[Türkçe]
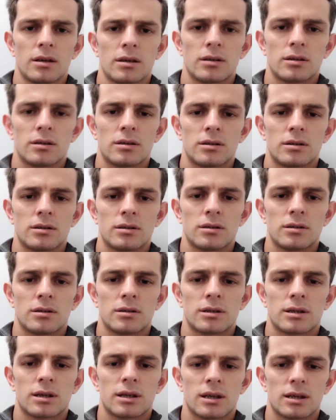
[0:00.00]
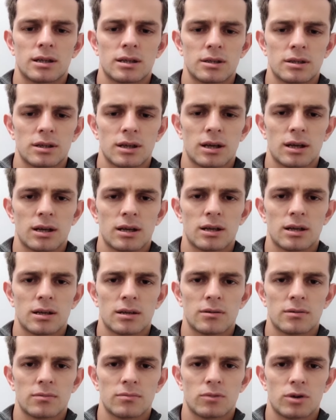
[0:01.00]
E, gerekli
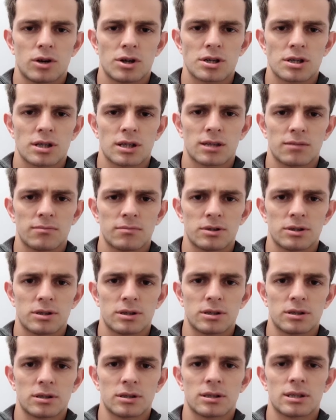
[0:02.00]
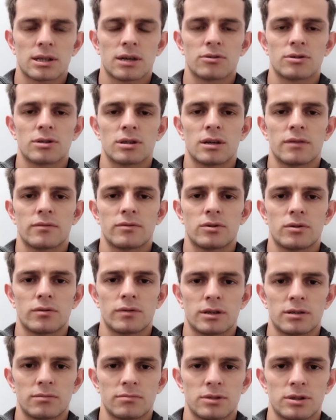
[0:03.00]
yerlere müracaat edilmiştir. Savcılığa video
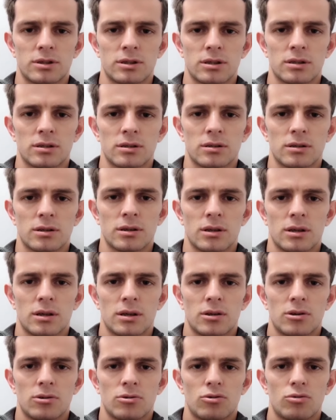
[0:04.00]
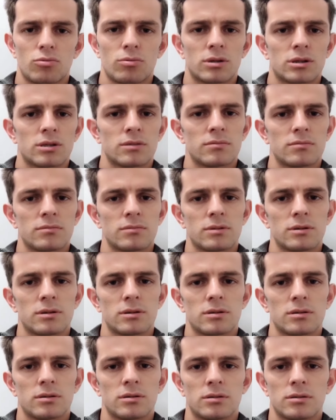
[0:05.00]
verilmiştir. Umarım
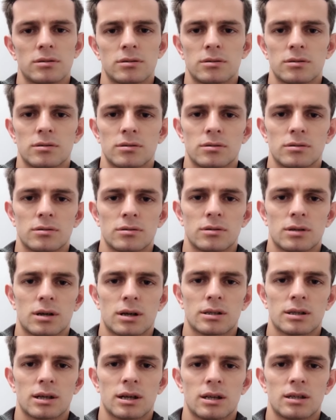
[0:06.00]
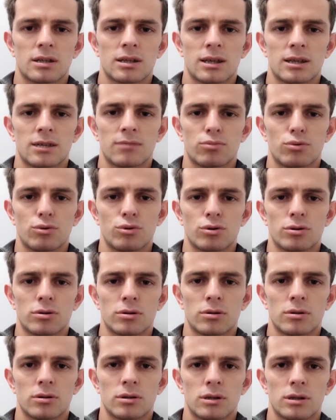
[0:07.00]
e, adalet yerini bulur.
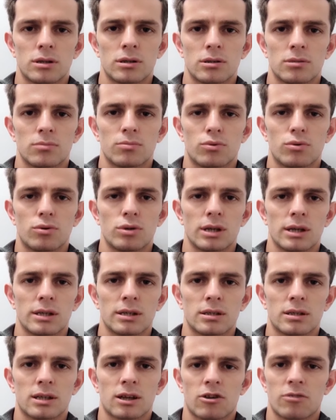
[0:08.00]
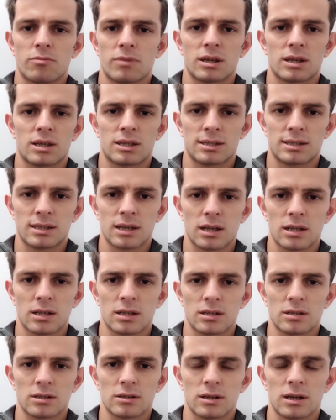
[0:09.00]
E, bu olay tamamen
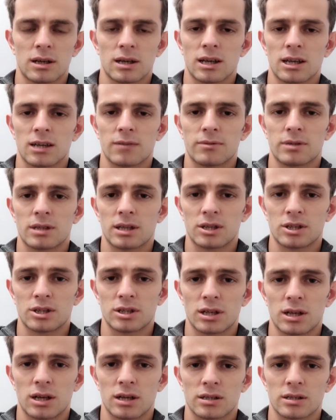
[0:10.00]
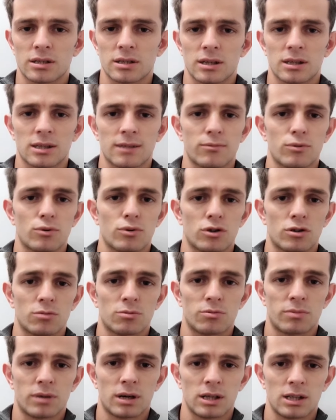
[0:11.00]
kişiseldir. Herhangi bir teşkilatı ya da bir
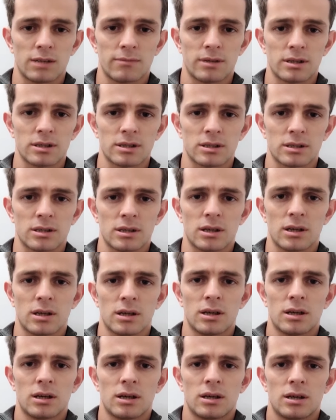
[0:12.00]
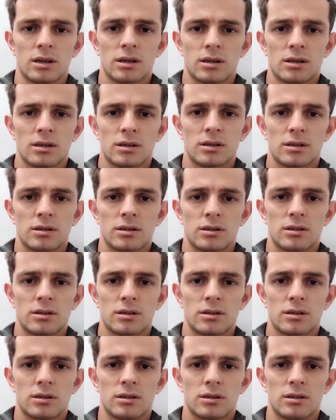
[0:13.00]
kurumu bağlamaz. E,